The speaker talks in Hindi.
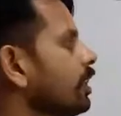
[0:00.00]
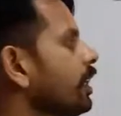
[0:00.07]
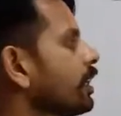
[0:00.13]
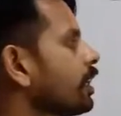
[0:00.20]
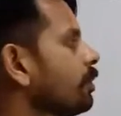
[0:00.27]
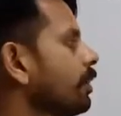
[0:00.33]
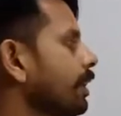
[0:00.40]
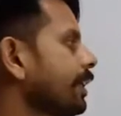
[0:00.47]
हैं
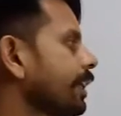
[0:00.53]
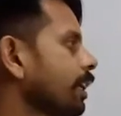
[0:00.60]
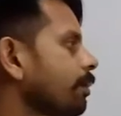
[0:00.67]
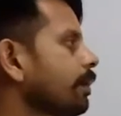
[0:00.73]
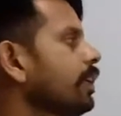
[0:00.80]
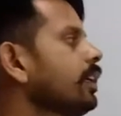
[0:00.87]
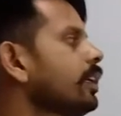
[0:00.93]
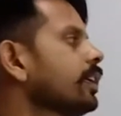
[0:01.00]
कि हमारी
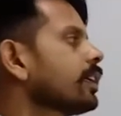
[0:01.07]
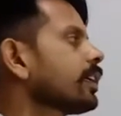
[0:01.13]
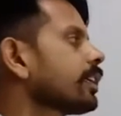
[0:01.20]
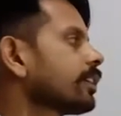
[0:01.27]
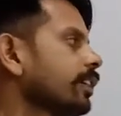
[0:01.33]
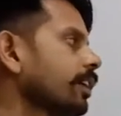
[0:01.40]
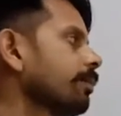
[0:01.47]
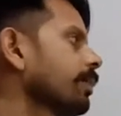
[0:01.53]
टेबल
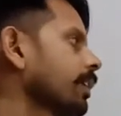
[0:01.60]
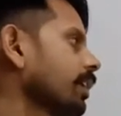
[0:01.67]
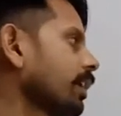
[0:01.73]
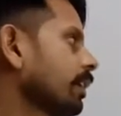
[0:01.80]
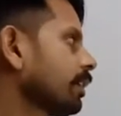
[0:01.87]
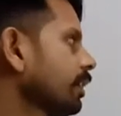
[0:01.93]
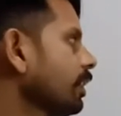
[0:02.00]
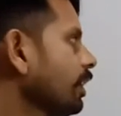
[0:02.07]
कितने
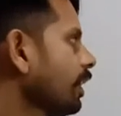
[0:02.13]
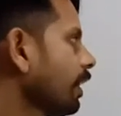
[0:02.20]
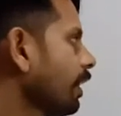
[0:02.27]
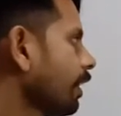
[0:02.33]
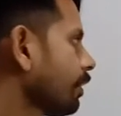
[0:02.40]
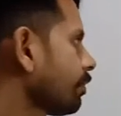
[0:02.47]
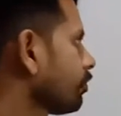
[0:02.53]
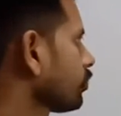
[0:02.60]
प्रकार की है
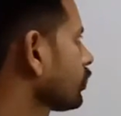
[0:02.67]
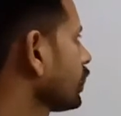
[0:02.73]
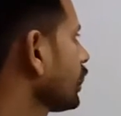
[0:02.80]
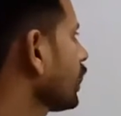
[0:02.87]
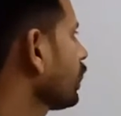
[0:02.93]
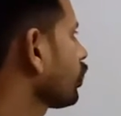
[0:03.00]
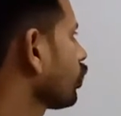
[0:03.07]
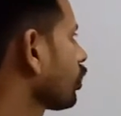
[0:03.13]

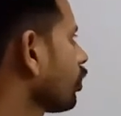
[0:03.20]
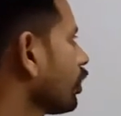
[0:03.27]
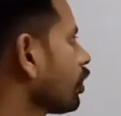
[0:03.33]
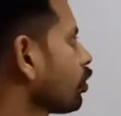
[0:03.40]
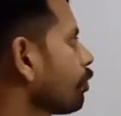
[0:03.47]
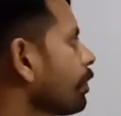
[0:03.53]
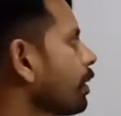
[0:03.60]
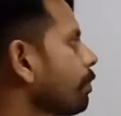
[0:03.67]
ठीक है तो अकॉर्डिंग
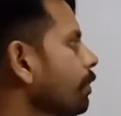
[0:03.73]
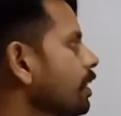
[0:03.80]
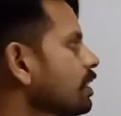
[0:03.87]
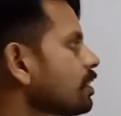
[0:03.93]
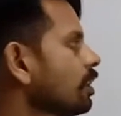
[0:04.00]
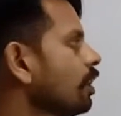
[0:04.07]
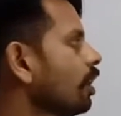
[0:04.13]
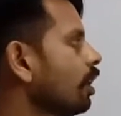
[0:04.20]
टू पर्पज़
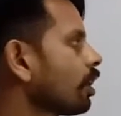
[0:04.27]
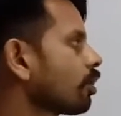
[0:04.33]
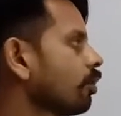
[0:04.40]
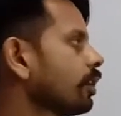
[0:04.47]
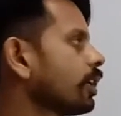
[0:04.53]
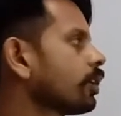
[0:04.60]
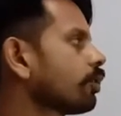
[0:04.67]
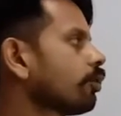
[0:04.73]

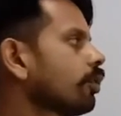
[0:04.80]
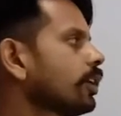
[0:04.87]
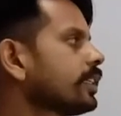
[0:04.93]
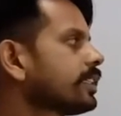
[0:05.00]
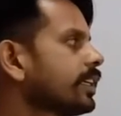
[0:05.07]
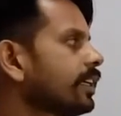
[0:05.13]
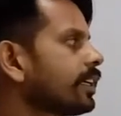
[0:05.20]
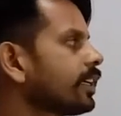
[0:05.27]
अकॉर्डिंग टू
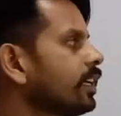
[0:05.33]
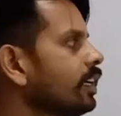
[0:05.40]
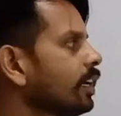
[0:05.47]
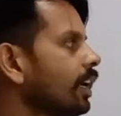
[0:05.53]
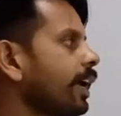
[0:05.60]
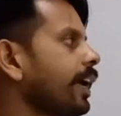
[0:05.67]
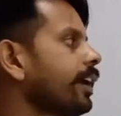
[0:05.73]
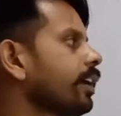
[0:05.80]
ओरिजिनलिटी
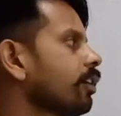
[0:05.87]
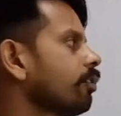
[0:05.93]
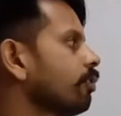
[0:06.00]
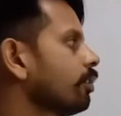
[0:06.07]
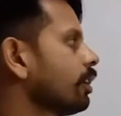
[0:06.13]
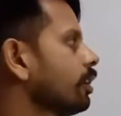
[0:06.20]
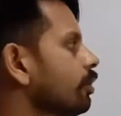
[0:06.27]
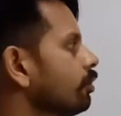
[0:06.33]
एंड
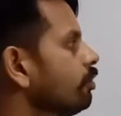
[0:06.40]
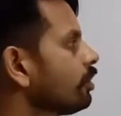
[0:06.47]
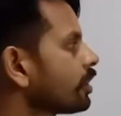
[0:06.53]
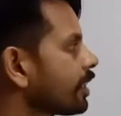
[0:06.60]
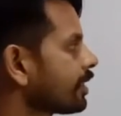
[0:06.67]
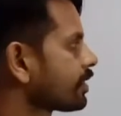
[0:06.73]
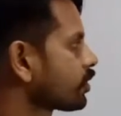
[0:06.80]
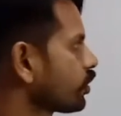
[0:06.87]
अकॉर्डिंग टू
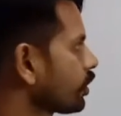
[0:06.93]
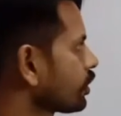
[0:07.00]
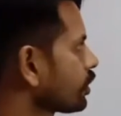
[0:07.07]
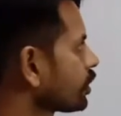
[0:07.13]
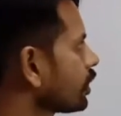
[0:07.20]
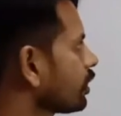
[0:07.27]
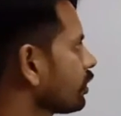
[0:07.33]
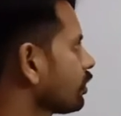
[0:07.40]

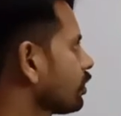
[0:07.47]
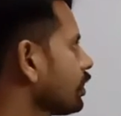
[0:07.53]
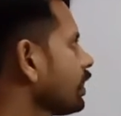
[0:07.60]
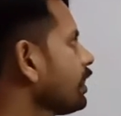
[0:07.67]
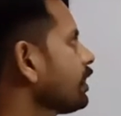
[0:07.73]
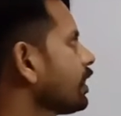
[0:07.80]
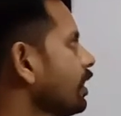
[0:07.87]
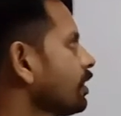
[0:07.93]
कंस्ट्रक्शन
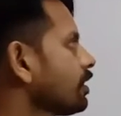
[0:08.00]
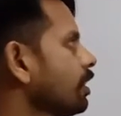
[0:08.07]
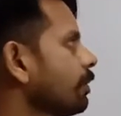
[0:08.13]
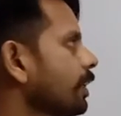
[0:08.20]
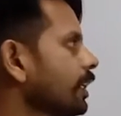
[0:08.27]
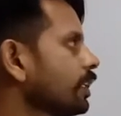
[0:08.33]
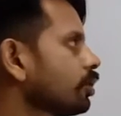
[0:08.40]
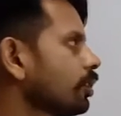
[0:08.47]
तीन तरह से
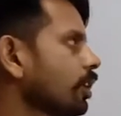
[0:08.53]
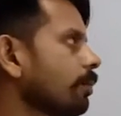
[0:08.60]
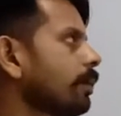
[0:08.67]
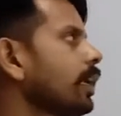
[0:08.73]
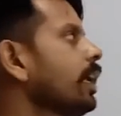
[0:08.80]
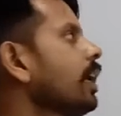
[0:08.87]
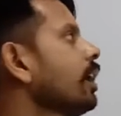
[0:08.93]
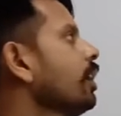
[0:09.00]
हमारी जो टेबल
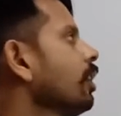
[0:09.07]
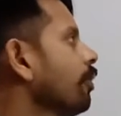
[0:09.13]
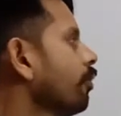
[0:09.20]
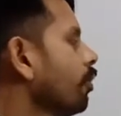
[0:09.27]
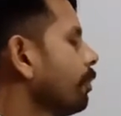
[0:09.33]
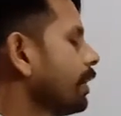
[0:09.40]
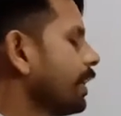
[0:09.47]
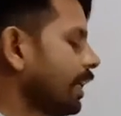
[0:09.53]
है
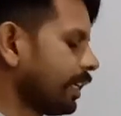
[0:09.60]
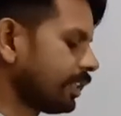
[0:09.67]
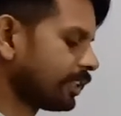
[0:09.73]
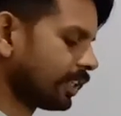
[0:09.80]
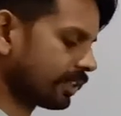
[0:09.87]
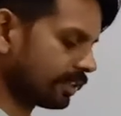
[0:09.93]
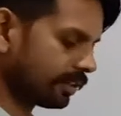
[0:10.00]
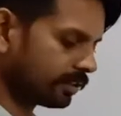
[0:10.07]
वो बनाई
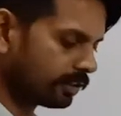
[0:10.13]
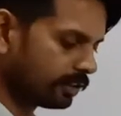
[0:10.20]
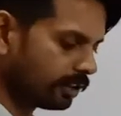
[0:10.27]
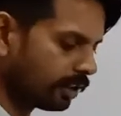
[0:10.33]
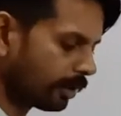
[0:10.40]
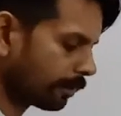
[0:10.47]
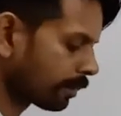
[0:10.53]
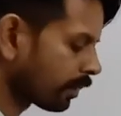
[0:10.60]
जा सकती
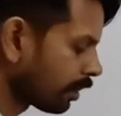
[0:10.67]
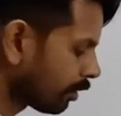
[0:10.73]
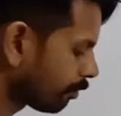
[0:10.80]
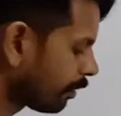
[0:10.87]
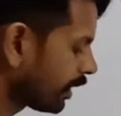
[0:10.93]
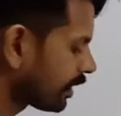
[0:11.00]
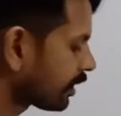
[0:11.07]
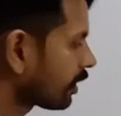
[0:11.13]
हैं
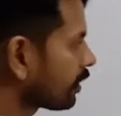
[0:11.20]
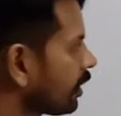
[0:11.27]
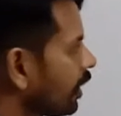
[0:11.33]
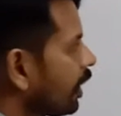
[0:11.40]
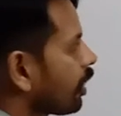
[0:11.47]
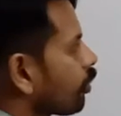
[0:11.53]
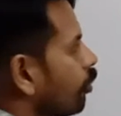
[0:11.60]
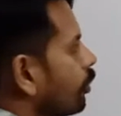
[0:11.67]
बात करते
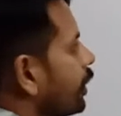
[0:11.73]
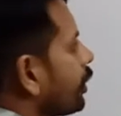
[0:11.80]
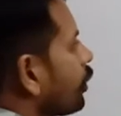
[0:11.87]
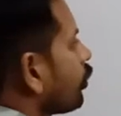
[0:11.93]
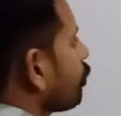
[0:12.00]
हैं अकॉर्डिंग टू